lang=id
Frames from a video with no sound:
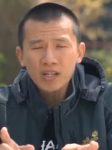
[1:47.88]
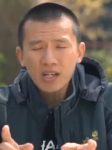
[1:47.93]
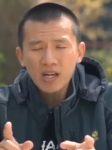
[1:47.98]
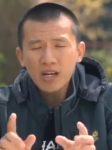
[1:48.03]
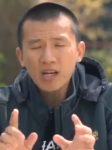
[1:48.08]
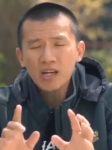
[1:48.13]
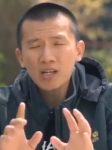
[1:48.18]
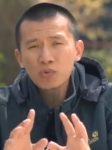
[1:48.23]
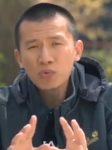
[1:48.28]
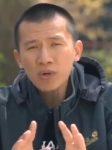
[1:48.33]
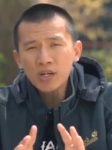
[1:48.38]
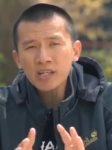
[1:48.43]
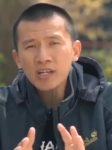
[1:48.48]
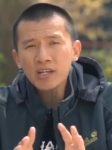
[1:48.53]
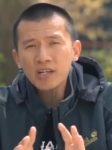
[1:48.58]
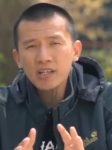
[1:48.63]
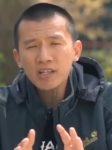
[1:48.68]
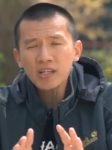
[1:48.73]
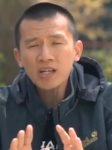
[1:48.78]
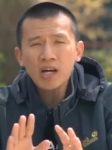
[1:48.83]
Nah,
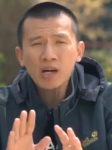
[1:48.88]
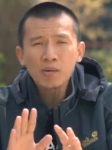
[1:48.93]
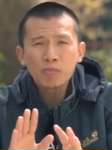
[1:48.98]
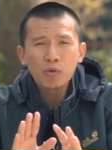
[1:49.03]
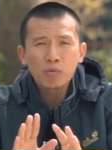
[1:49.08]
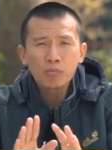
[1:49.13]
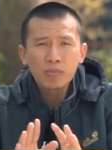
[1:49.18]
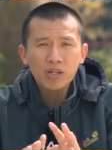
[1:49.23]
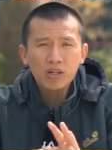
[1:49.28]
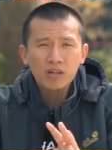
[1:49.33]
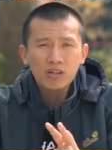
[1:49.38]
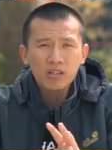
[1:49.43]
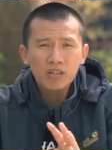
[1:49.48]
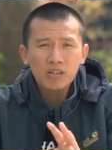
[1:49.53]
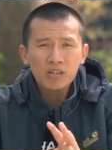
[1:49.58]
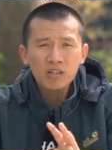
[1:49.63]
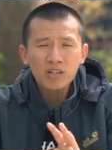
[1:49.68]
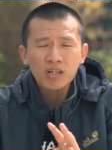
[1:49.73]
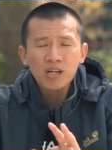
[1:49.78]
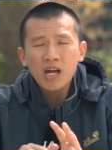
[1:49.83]
keduanya ini hablum
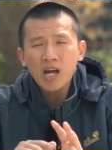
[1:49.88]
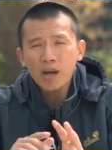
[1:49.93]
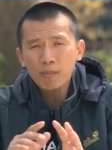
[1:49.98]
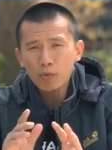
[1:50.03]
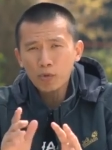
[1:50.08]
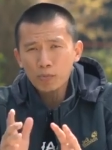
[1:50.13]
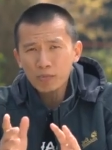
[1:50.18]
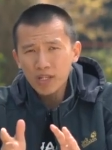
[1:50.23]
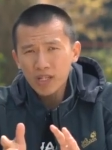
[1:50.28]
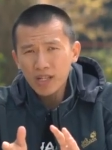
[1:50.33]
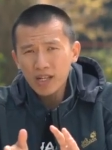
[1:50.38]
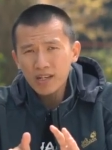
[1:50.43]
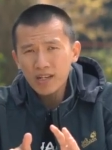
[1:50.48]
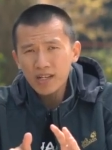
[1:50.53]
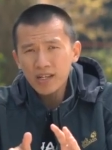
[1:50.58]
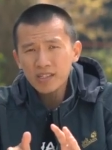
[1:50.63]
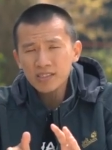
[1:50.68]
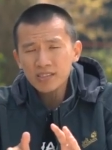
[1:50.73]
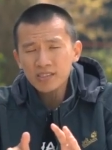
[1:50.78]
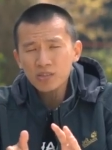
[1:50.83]
minallah, hablum
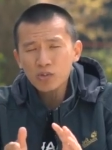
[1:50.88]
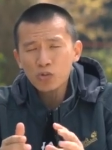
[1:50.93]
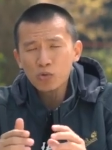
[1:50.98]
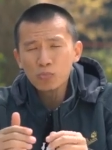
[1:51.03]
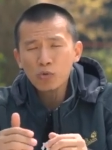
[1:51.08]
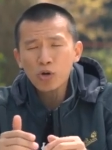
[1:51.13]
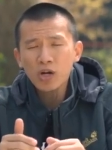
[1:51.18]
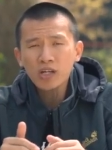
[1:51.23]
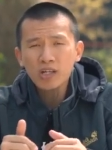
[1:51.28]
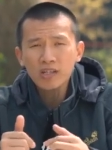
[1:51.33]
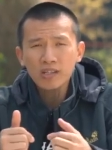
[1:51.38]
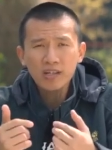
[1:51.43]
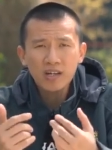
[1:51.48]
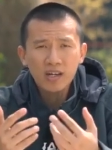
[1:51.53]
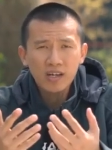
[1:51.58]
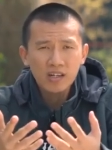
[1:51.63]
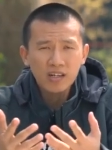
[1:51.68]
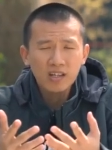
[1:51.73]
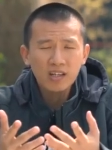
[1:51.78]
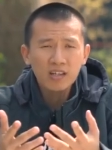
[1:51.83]
minannas, hubungan kita
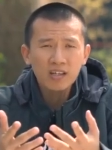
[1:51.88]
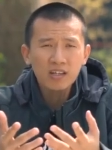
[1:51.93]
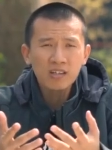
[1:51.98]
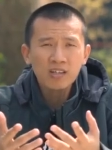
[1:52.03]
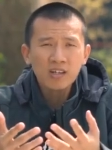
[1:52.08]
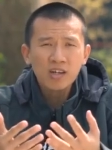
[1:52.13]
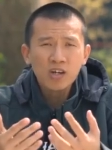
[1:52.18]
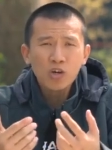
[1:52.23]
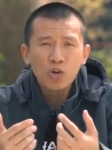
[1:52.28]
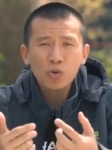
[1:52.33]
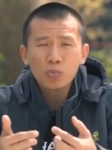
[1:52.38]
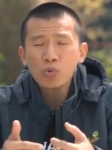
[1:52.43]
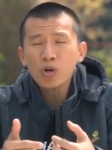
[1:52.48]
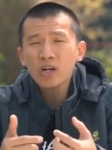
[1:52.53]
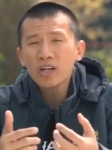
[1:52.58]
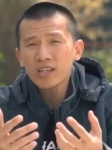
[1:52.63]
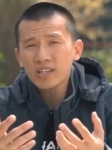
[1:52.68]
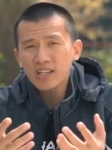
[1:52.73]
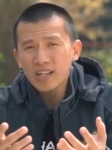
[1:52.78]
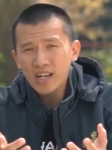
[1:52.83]
dengan Allah,
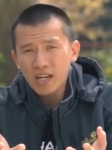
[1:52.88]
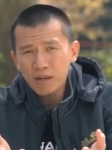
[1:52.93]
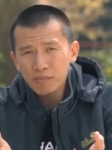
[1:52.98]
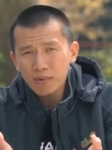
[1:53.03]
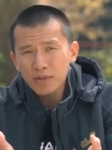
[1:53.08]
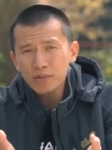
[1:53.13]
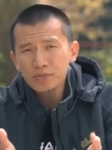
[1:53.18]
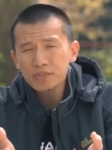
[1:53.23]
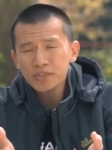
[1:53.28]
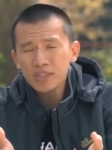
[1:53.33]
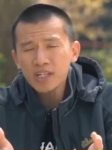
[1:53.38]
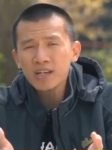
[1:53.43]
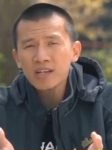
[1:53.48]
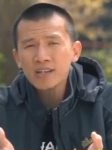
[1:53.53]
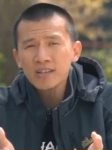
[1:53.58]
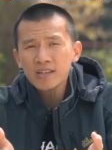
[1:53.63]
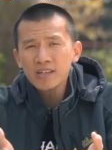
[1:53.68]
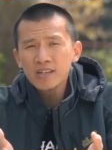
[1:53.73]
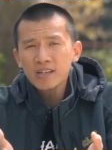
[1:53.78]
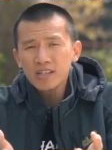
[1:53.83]
hubungan kita dengan
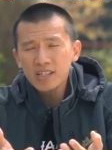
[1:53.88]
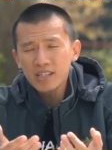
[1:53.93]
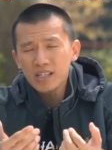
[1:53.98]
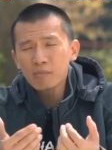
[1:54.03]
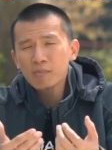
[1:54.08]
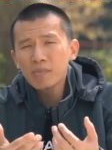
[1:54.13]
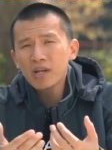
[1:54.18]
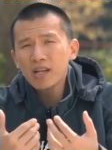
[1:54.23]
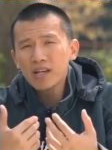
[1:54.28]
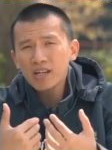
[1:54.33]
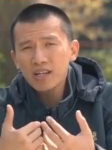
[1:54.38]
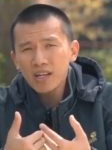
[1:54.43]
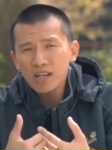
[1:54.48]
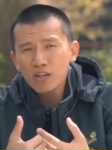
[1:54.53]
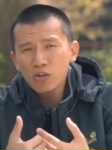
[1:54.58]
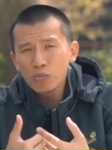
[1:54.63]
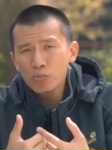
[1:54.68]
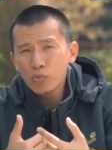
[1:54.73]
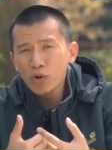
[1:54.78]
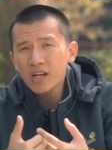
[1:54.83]
manusia, ditambah lagi
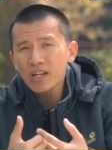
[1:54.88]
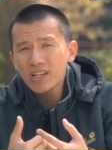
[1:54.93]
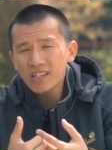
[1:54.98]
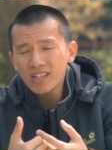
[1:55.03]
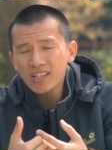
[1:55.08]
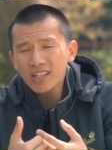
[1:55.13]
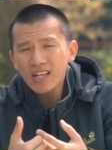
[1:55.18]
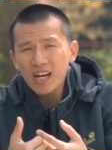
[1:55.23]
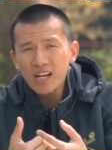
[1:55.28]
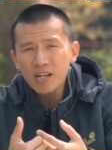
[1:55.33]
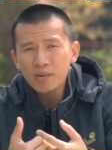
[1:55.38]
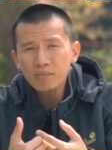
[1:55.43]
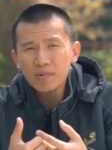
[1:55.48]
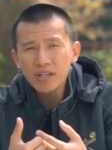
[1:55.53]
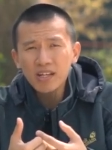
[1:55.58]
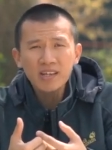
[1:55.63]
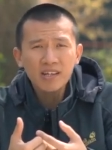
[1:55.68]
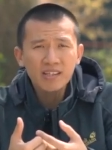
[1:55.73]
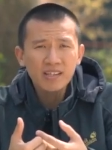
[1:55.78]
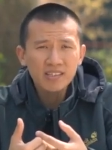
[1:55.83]
dengan hubungan kita terhadap
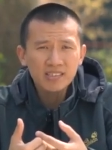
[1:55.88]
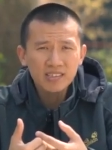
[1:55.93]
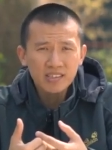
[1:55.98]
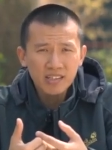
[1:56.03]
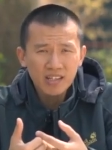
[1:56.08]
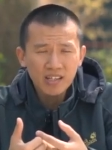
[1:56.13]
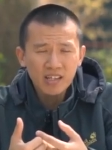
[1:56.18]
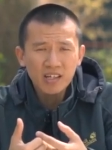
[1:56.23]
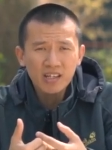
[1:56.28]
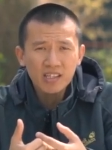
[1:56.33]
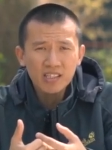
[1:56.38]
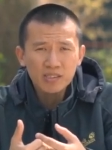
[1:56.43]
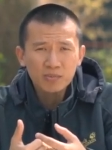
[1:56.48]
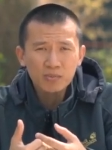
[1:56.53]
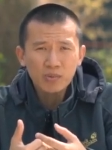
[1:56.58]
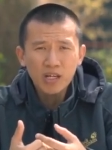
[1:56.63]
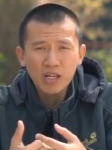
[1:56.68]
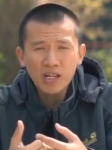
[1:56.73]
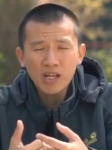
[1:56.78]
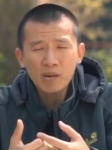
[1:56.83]
diri kita sendiri yang
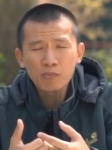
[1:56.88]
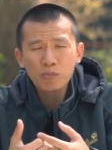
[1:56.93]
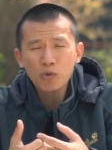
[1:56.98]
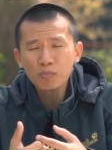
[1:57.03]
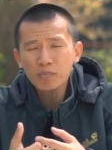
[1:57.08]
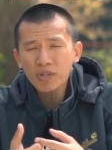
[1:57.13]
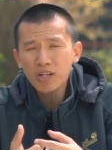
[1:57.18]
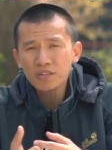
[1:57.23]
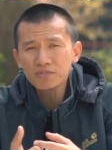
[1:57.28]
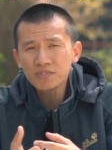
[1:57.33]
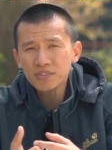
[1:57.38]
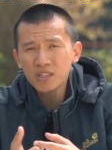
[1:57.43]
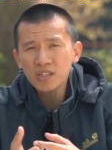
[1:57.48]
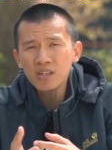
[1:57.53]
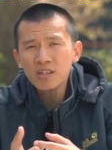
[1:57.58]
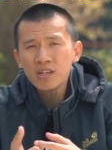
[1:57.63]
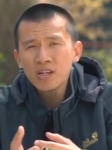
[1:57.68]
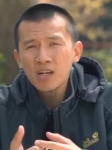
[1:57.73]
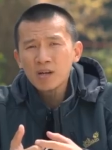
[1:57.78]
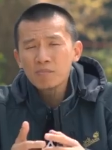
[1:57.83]
disebut dengan hablum
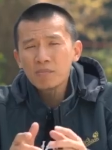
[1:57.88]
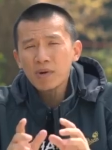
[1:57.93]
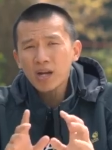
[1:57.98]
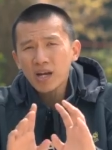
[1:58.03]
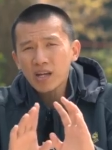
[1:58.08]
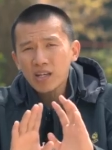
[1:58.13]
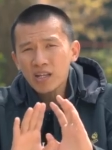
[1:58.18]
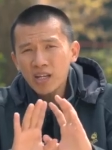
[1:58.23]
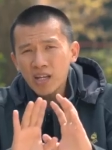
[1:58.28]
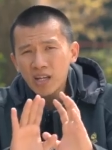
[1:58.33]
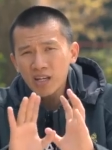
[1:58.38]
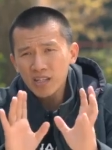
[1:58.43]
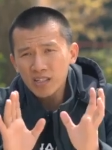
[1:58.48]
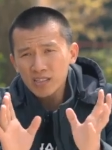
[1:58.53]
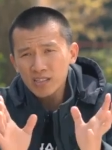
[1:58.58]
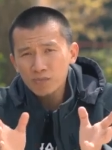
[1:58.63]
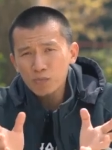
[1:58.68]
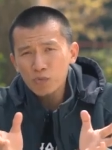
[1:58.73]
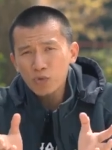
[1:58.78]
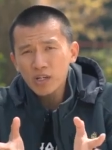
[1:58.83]
minafsi, maka inilah
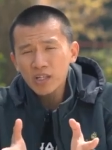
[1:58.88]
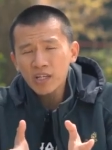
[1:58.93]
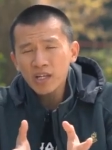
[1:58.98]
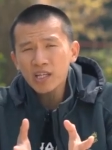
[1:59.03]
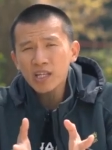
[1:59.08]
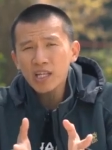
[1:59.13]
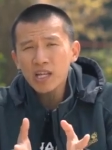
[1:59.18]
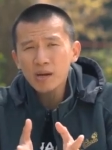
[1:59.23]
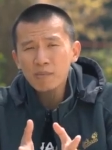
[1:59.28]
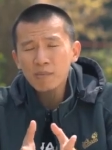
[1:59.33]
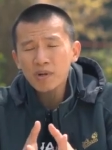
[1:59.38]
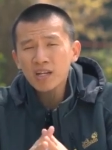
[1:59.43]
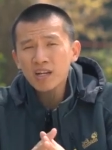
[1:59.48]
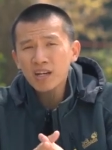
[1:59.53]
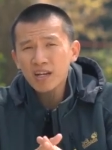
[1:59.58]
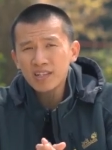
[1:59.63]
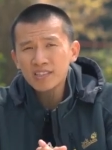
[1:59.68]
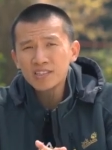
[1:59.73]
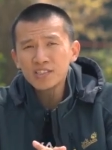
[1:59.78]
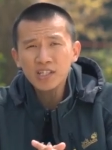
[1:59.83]
kesemuanya yang dinamakan
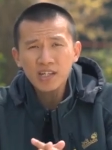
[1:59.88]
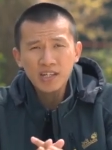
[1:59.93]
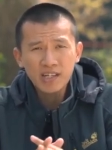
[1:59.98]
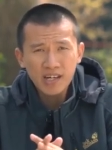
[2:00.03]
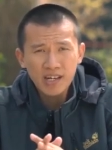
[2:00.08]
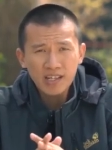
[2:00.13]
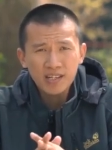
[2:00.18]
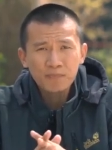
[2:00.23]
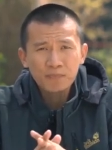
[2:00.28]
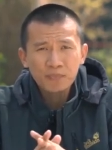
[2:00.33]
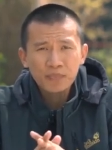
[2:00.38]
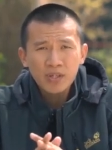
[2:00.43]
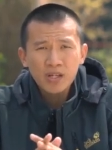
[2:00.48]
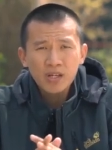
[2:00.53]
dengan syariat.